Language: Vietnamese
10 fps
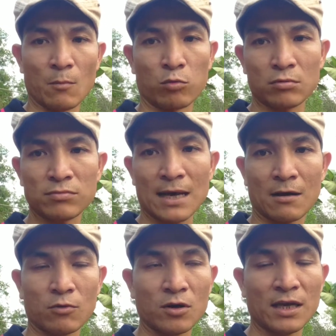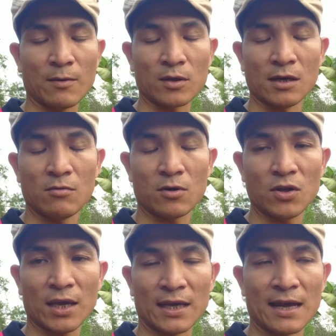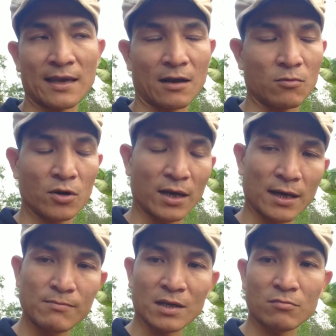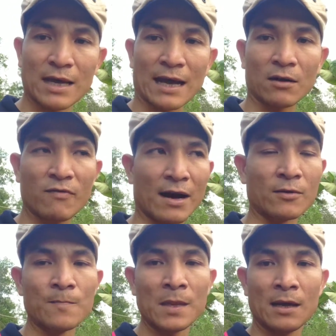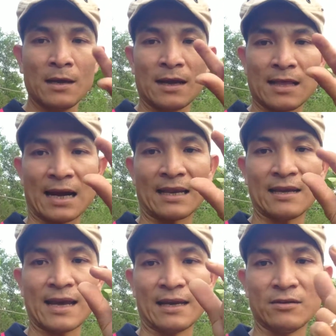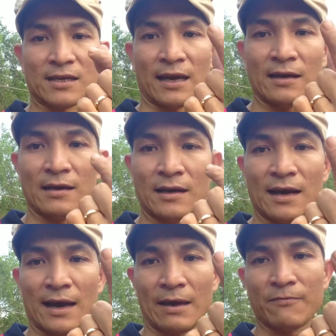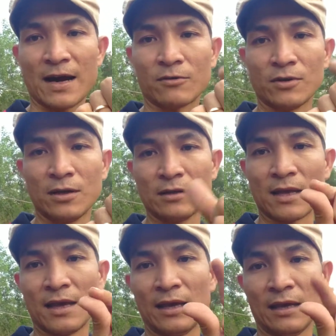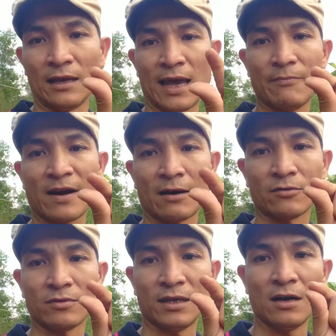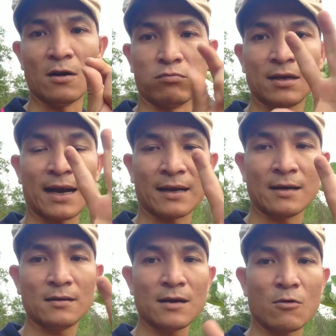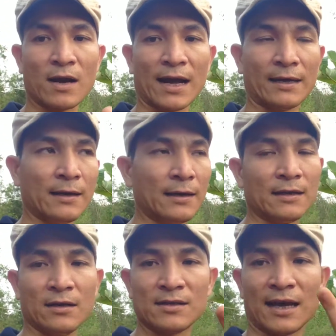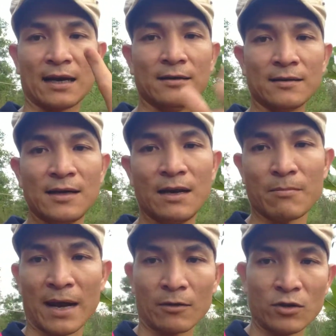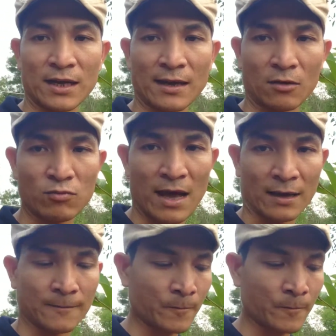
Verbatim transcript: bụng chúng ta không có gì bao tử không có gì dạ dày không có gì hết mà chúng ta ăn nó vào thành dạ dày nó sẽ ép vào thì ép vào thì nó đụng thức ăn cứng nó lâu ngày thì nó sẽ ảnh hưởng đến niêm mạc của dạ dày chúng ta